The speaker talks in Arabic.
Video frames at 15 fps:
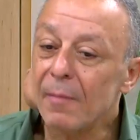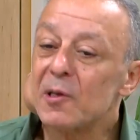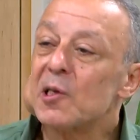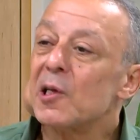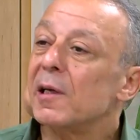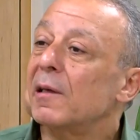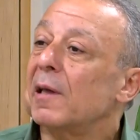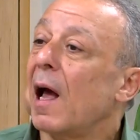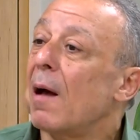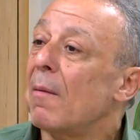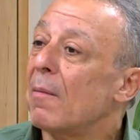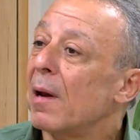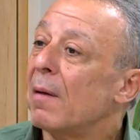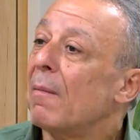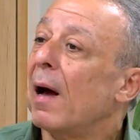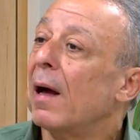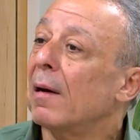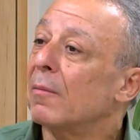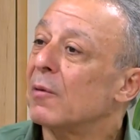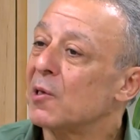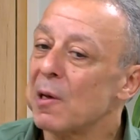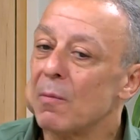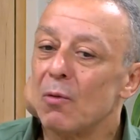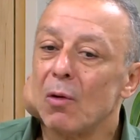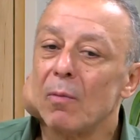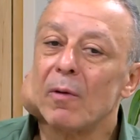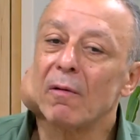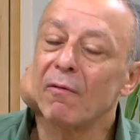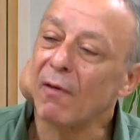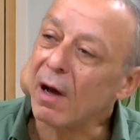بصير يتحمل مع اللي بسموهم
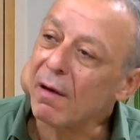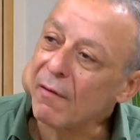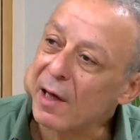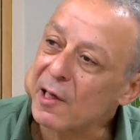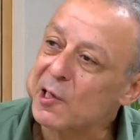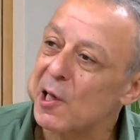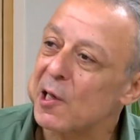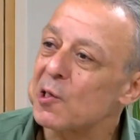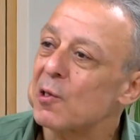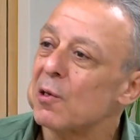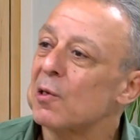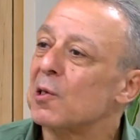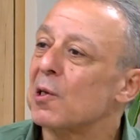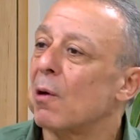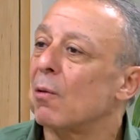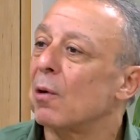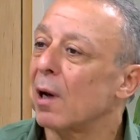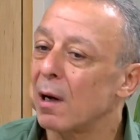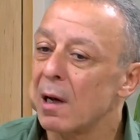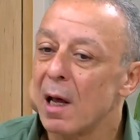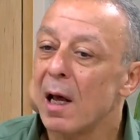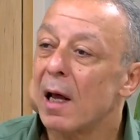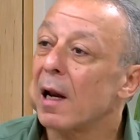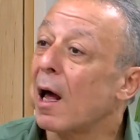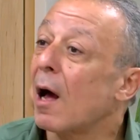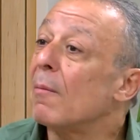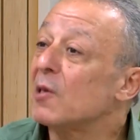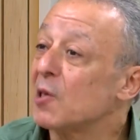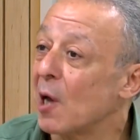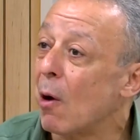الفايف انسسترز او
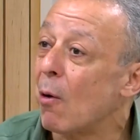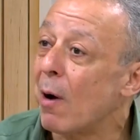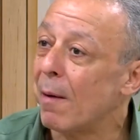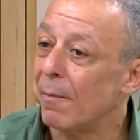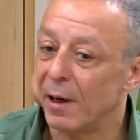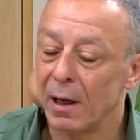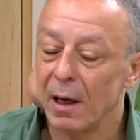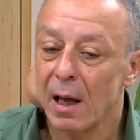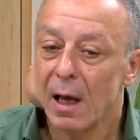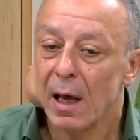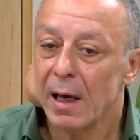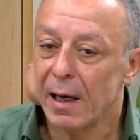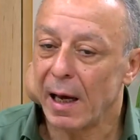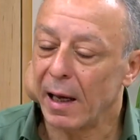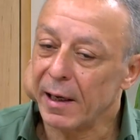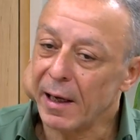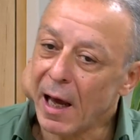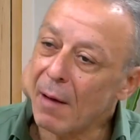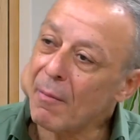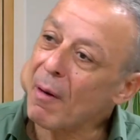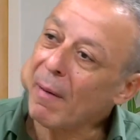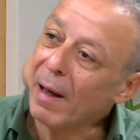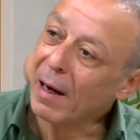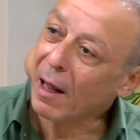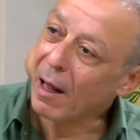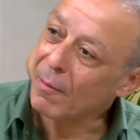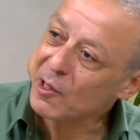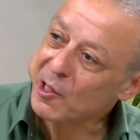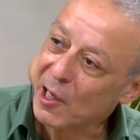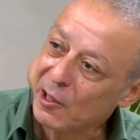الخمس عوامل يعني يا اما مع
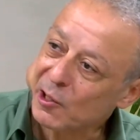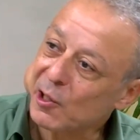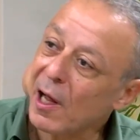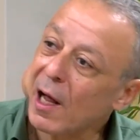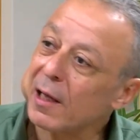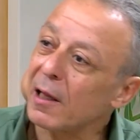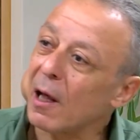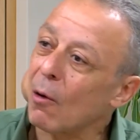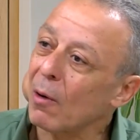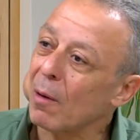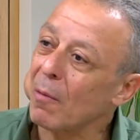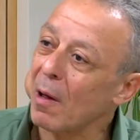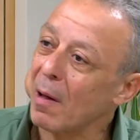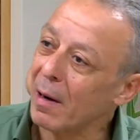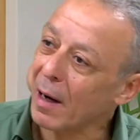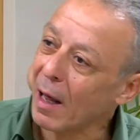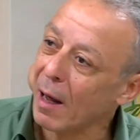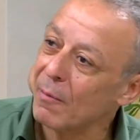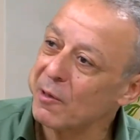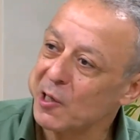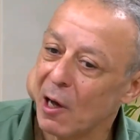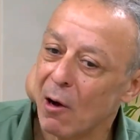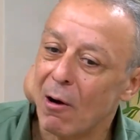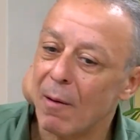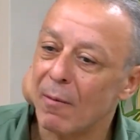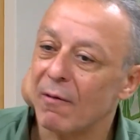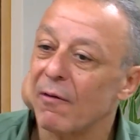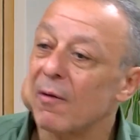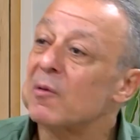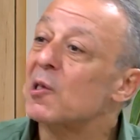الخمس اجداد او الخمس
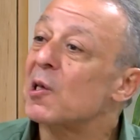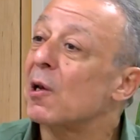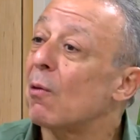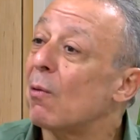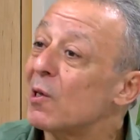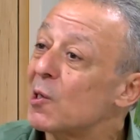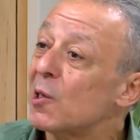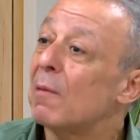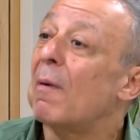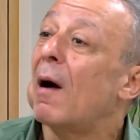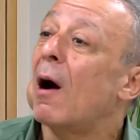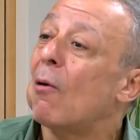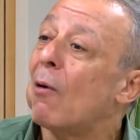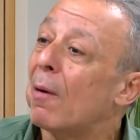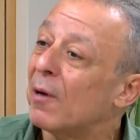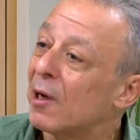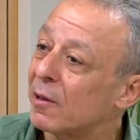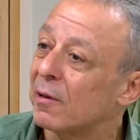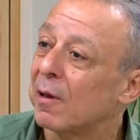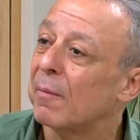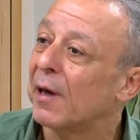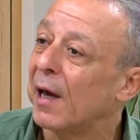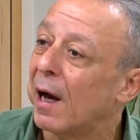عوامل فبصير يوصل مع عوامل, الخمس عوامل اللي